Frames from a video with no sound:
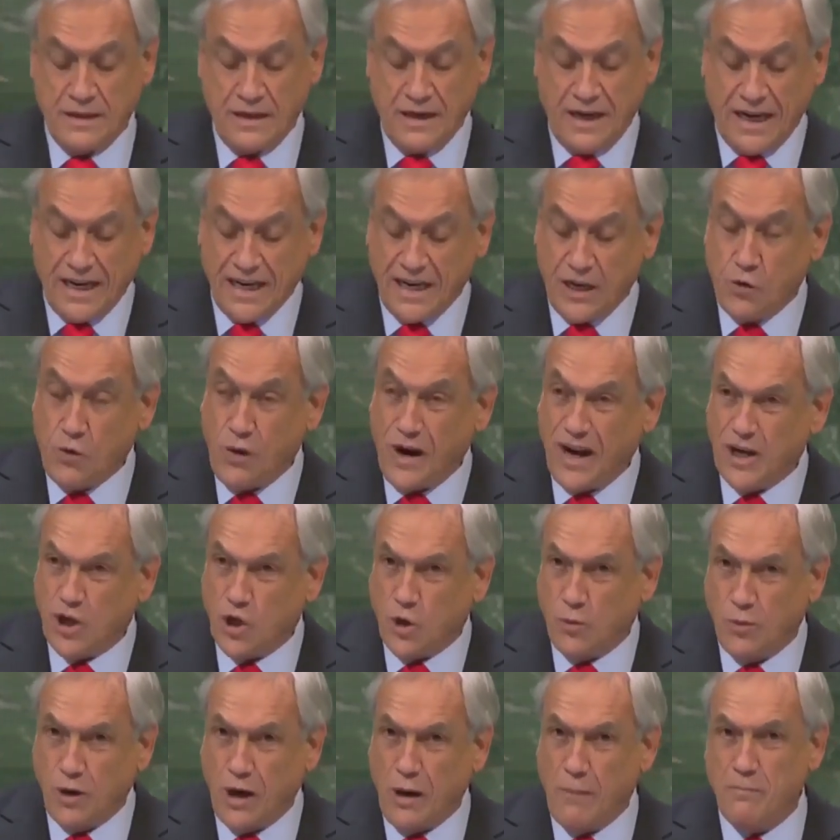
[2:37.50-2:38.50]
al igual
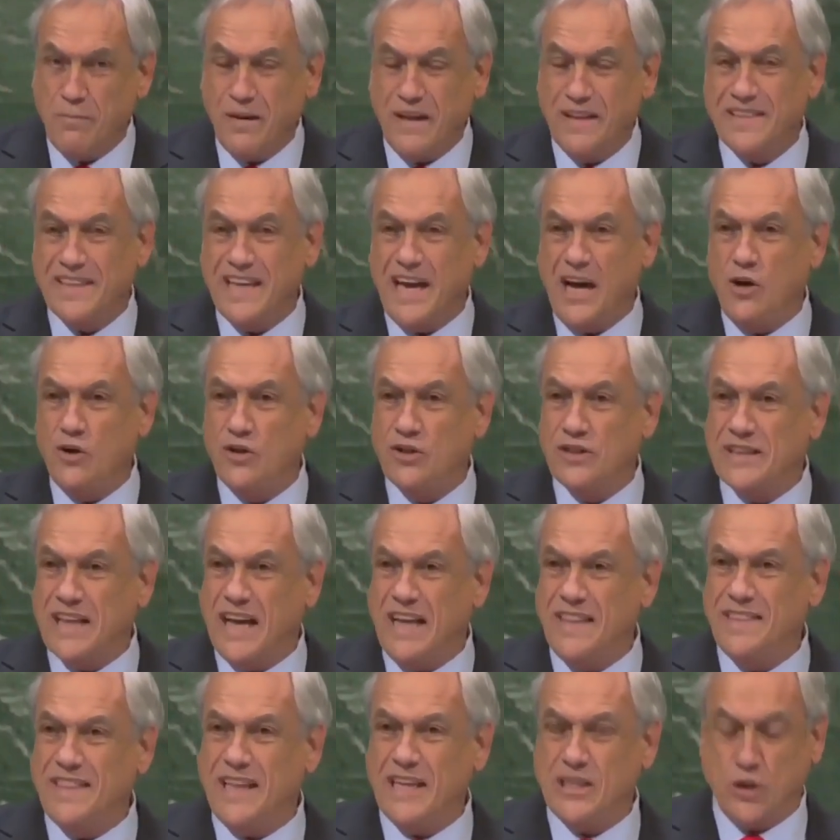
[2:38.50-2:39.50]
como lo han planteado en
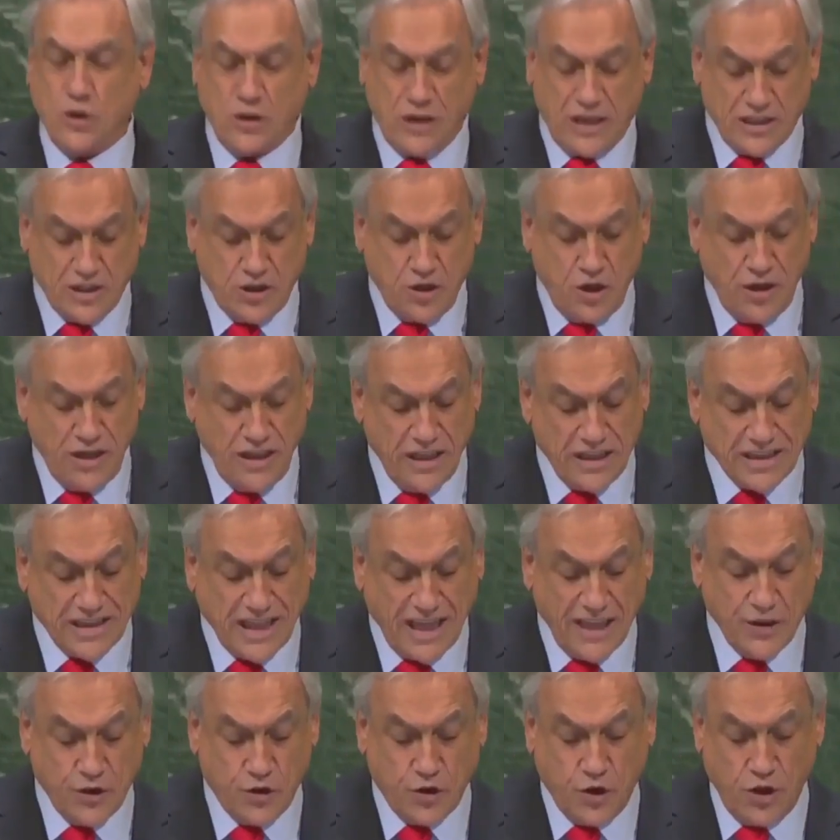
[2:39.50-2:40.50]
tantas ocasiones
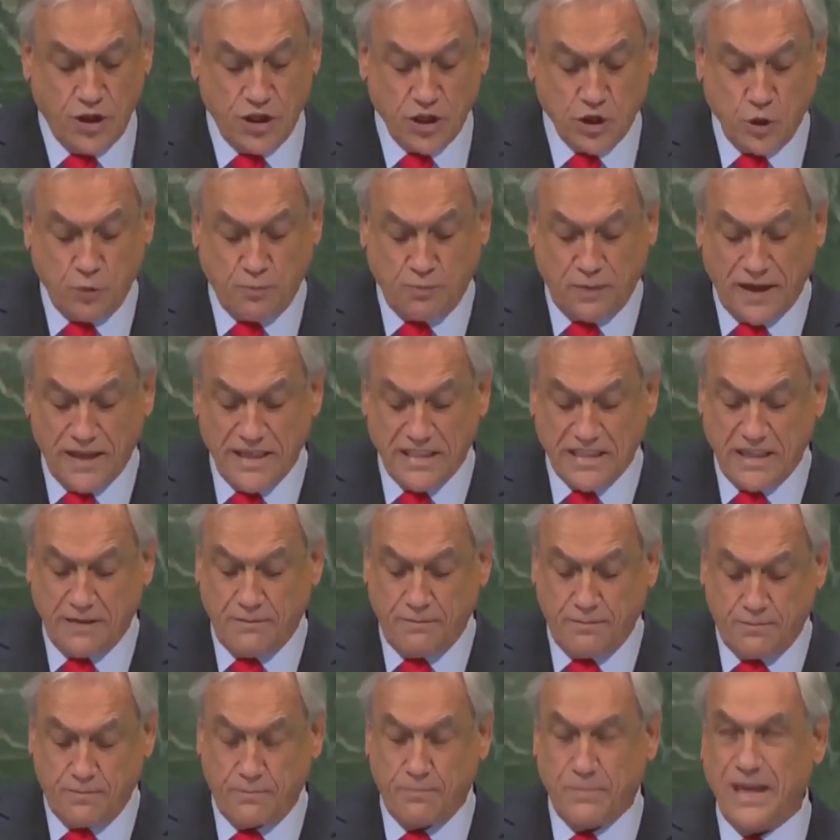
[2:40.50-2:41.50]
tanto de sus
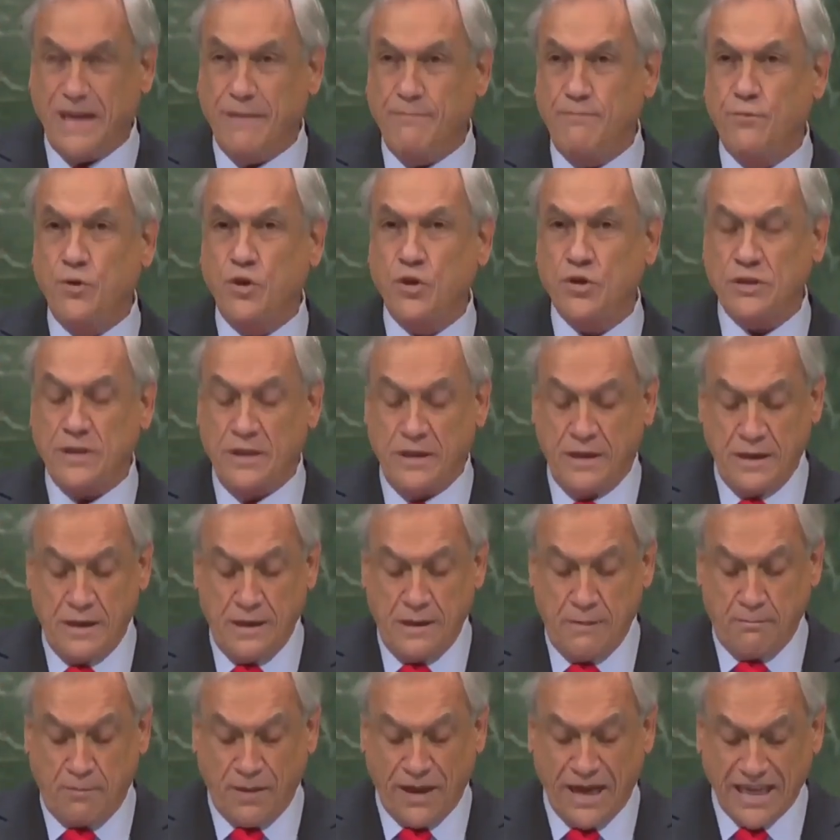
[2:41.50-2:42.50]
países miembros,
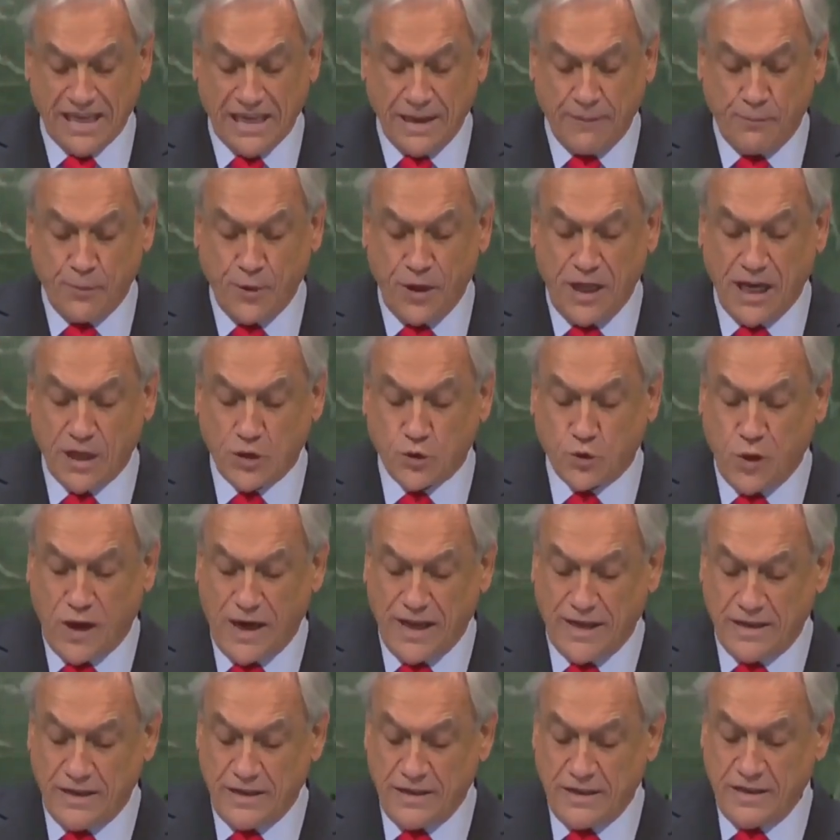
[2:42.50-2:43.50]
para que pueda
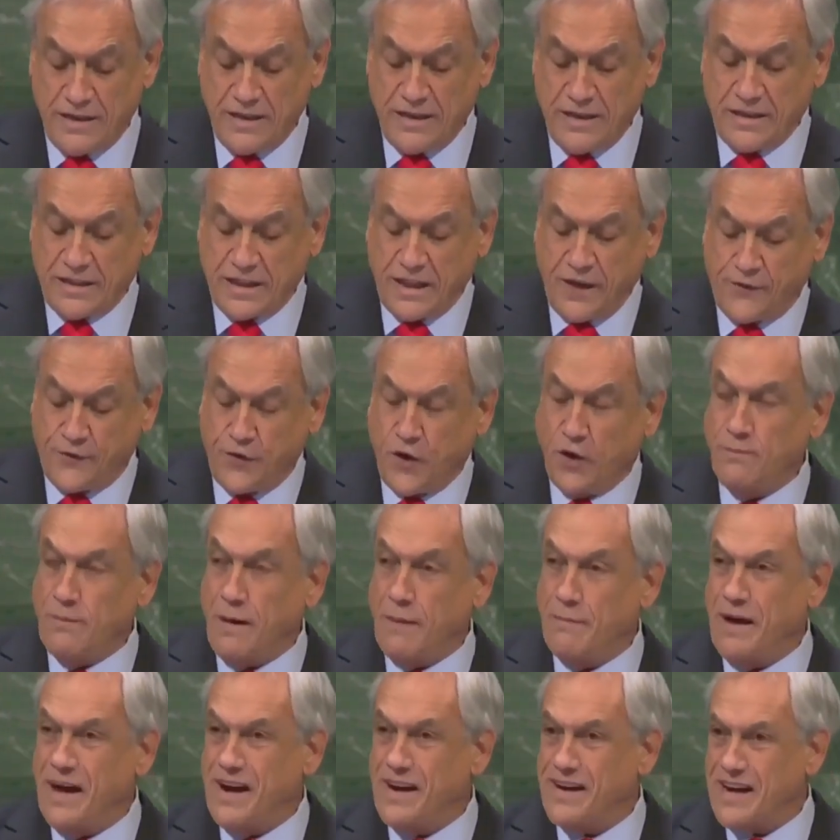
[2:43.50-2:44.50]
actuar de
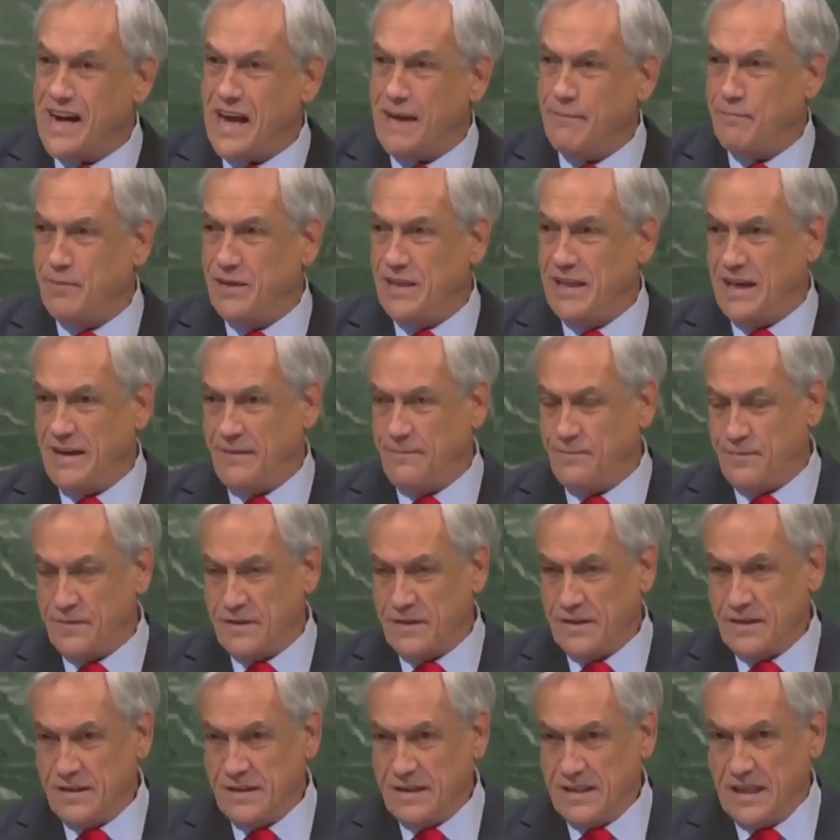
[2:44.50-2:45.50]
forma más rápida
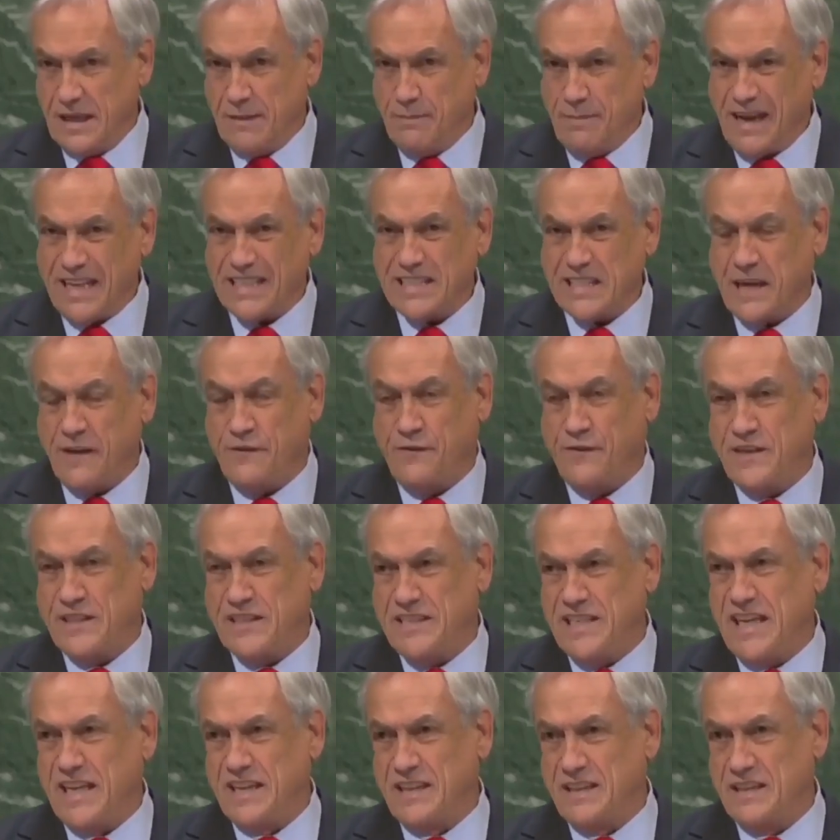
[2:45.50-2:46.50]
y más
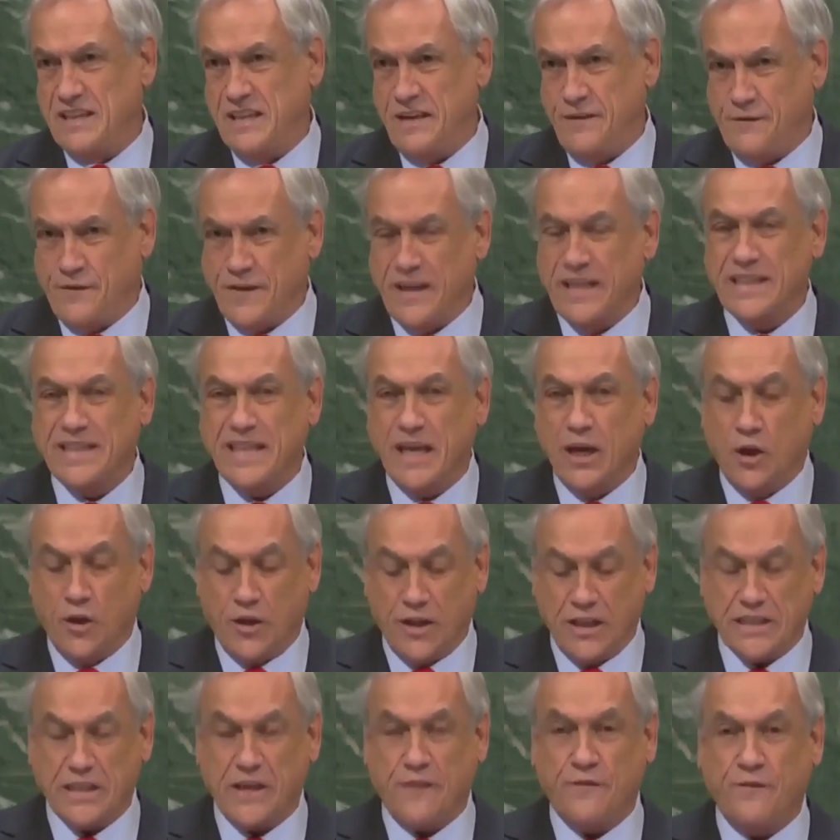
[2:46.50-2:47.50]
eficiente frente a los
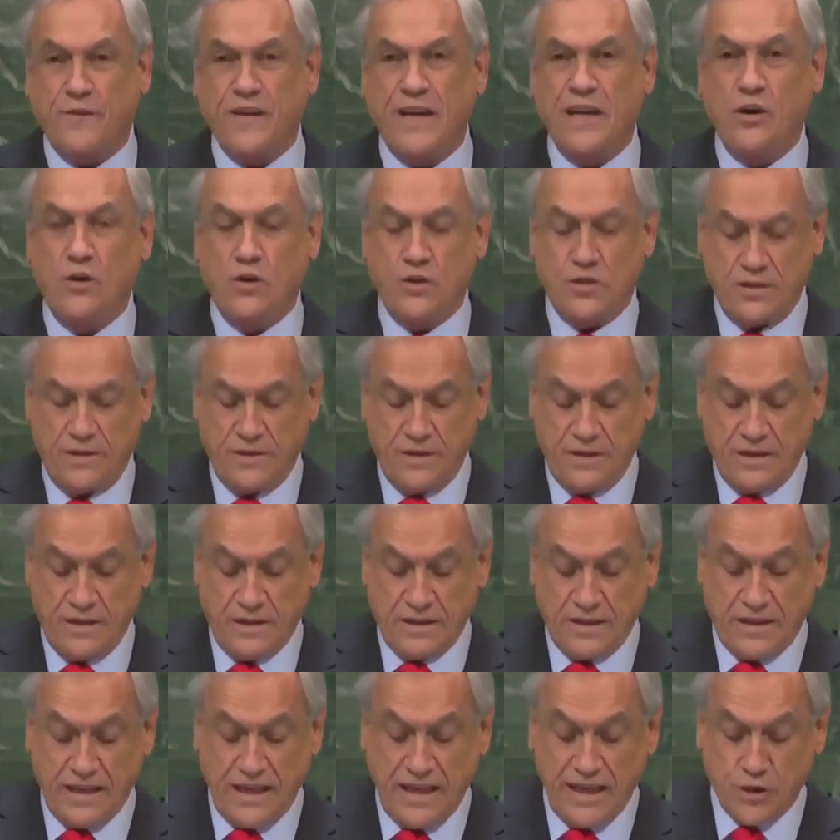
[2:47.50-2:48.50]
desafíos
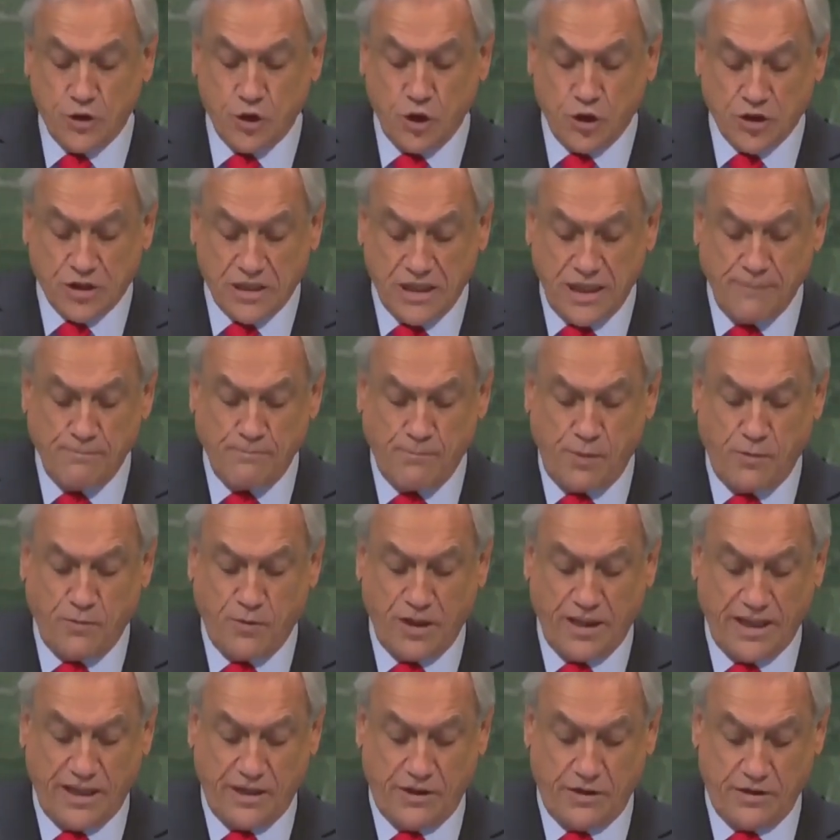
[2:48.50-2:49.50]
de estos tiempos
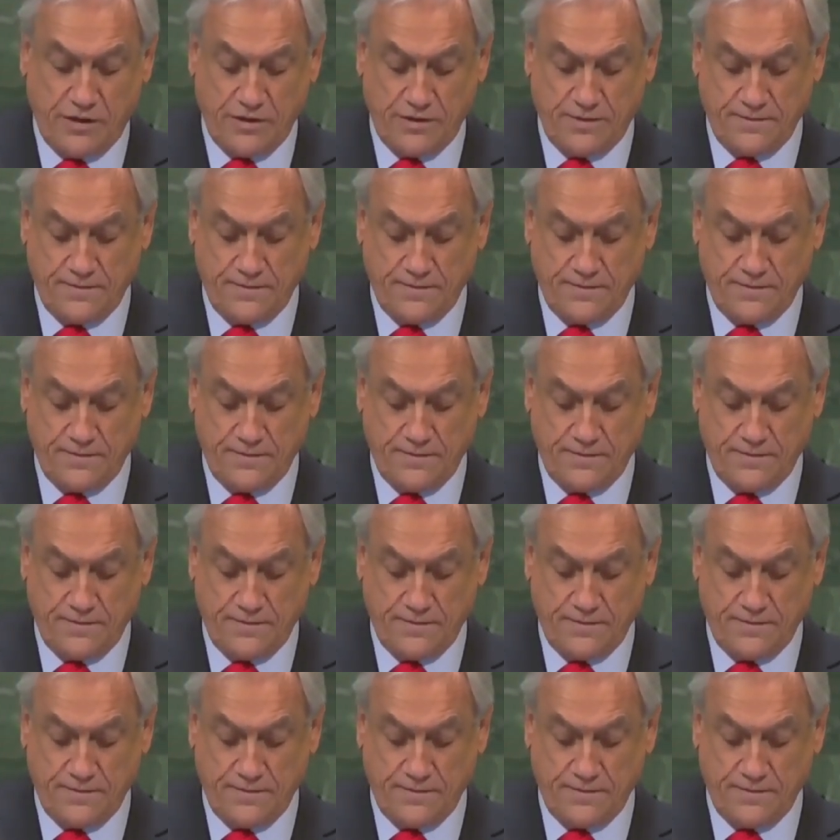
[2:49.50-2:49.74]
modernos.